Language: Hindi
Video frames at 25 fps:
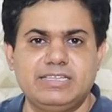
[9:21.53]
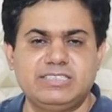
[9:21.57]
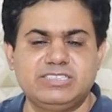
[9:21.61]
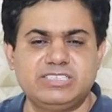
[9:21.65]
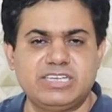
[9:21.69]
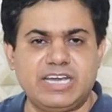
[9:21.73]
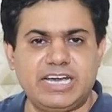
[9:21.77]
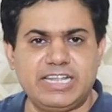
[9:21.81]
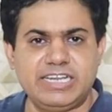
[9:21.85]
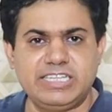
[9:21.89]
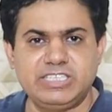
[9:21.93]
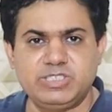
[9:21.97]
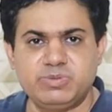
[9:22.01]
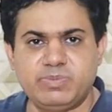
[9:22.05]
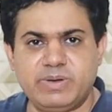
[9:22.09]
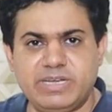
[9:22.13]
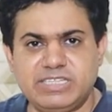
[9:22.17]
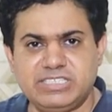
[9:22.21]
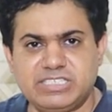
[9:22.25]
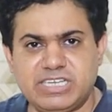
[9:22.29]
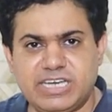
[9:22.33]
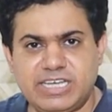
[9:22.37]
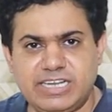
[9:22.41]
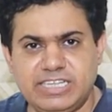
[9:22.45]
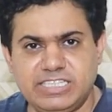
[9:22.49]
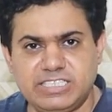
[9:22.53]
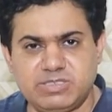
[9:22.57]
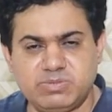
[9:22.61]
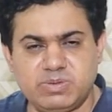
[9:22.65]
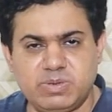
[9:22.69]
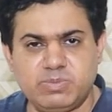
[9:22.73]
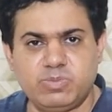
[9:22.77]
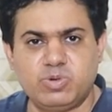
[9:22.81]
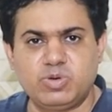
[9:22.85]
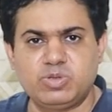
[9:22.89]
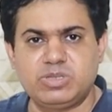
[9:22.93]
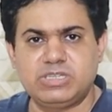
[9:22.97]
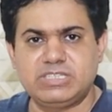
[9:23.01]
चार इंच बाय चार इंच
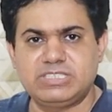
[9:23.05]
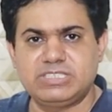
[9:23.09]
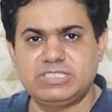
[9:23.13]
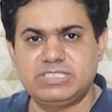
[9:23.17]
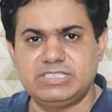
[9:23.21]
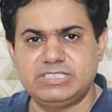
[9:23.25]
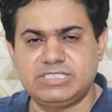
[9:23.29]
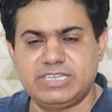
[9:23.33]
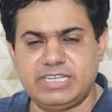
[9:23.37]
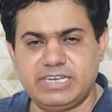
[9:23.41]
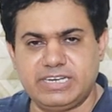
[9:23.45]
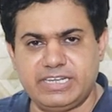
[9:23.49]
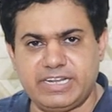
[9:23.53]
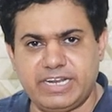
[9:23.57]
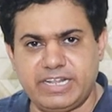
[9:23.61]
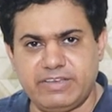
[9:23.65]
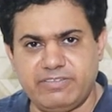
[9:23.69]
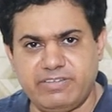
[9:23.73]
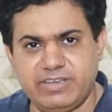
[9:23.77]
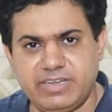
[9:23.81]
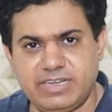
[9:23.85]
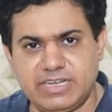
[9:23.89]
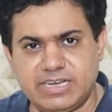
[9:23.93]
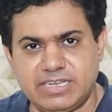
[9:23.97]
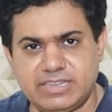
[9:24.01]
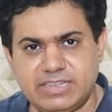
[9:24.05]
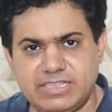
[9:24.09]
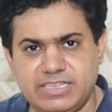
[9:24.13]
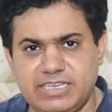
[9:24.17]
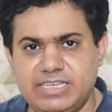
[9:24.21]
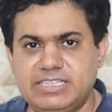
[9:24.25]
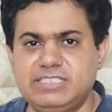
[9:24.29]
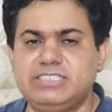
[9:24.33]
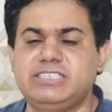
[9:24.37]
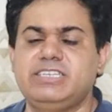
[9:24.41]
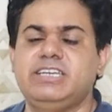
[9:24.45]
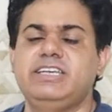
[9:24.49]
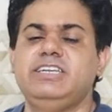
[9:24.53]
में बहुत अच्छे से इनग्रेविंग करती
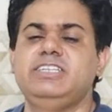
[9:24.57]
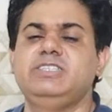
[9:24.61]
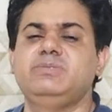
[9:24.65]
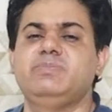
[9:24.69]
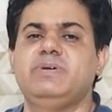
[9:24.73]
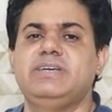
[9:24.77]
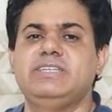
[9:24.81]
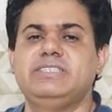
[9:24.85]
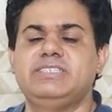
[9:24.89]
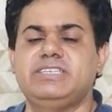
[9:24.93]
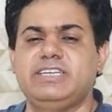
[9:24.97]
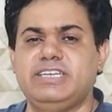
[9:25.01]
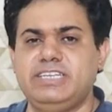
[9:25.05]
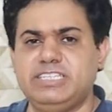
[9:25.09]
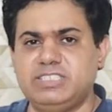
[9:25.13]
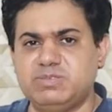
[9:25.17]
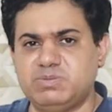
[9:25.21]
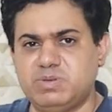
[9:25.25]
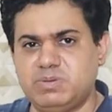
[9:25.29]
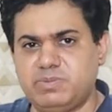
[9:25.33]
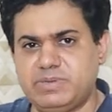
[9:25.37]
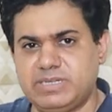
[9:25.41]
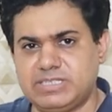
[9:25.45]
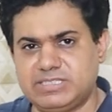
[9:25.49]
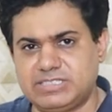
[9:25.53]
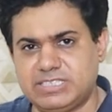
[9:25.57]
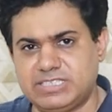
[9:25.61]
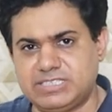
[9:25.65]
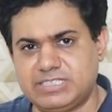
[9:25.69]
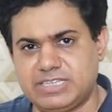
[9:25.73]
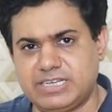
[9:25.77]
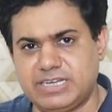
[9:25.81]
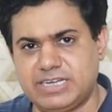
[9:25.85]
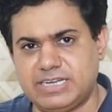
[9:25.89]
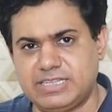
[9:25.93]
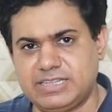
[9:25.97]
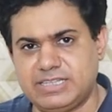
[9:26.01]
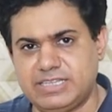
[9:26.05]
है छः इंच बाय छः इंच में भी अच्छे से
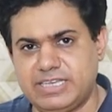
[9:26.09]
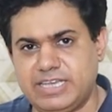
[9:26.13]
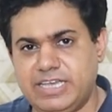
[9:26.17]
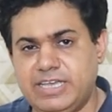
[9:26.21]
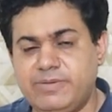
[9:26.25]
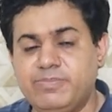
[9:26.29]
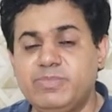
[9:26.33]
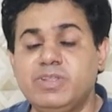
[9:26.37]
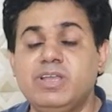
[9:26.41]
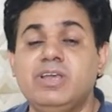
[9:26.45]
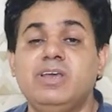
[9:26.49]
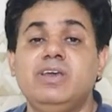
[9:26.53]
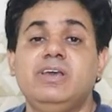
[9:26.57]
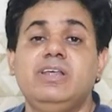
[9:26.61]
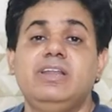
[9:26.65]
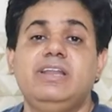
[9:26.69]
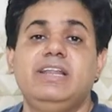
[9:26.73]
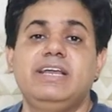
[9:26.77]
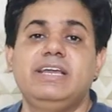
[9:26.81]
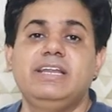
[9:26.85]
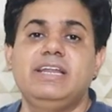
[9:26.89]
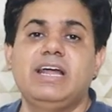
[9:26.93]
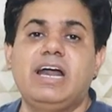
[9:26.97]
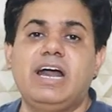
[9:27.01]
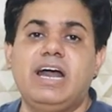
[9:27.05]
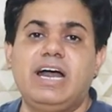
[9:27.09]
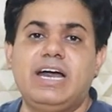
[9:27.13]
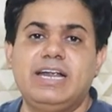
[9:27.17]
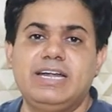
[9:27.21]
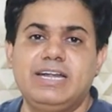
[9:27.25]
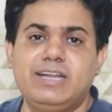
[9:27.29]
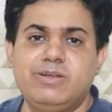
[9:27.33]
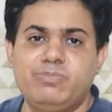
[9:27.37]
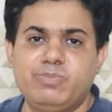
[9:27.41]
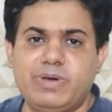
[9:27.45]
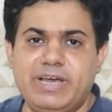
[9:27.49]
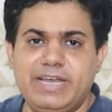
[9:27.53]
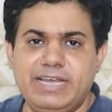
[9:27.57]
करती है लेकिन
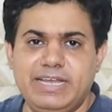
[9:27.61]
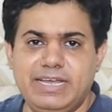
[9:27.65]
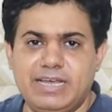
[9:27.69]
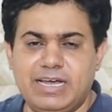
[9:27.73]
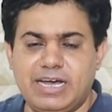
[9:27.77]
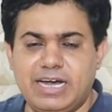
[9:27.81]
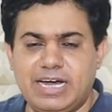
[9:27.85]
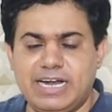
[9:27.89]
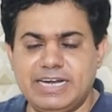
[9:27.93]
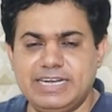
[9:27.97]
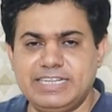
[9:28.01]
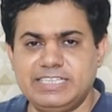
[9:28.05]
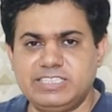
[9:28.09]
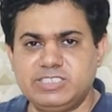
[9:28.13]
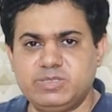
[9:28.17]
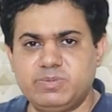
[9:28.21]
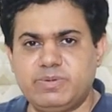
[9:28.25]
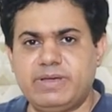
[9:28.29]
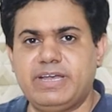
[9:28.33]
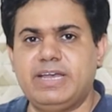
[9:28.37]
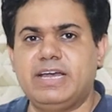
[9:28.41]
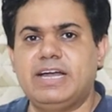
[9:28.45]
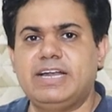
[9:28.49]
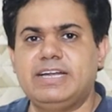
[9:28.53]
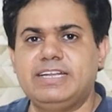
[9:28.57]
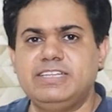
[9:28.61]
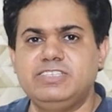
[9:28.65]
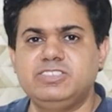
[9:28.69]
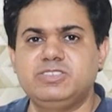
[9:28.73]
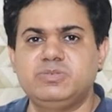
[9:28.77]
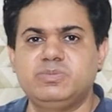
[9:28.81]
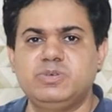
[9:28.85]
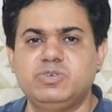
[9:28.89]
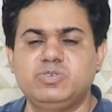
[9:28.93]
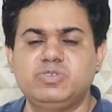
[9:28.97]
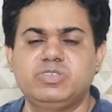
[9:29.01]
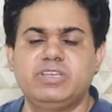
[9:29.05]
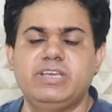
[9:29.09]
आठ बाय आठ इंच बाय आठ इंच
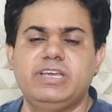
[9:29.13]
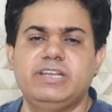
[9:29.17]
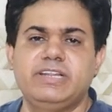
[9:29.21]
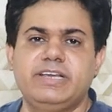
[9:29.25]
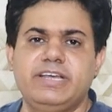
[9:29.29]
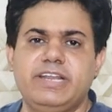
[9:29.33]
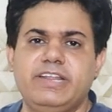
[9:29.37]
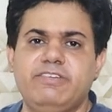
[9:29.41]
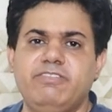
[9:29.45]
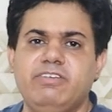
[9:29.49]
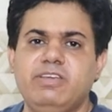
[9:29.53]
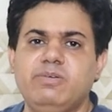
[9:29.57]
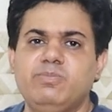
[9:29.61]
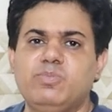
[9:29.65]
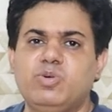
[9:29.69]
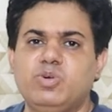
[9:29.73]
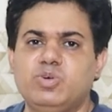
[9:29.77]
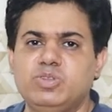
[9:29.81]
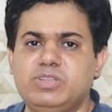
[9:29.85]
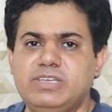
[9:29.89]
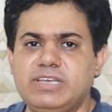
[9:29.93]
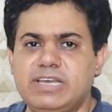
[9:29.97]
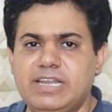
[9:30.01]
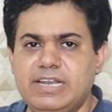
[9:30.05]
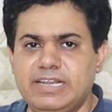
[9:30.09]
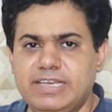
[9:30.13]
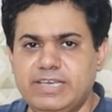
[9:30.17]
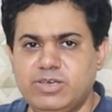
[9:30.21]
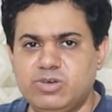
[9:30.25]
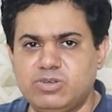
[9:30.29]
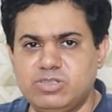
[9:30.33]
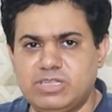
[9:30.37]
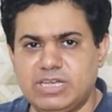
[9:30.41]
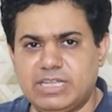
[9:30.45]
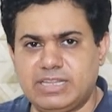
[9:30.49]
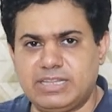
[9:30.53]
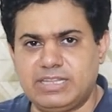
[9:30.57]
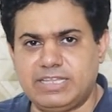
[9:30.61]
में उसकी इनग्रेविंग बहुत ही हल्की हो
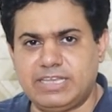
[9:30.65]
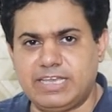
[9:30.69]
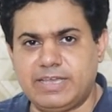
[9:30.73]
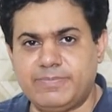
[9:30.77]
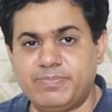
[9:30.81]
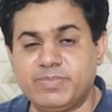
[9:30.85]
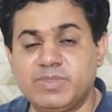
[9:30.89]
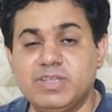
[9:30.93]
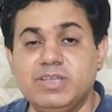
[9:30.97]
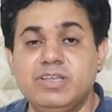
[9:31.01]
जाती है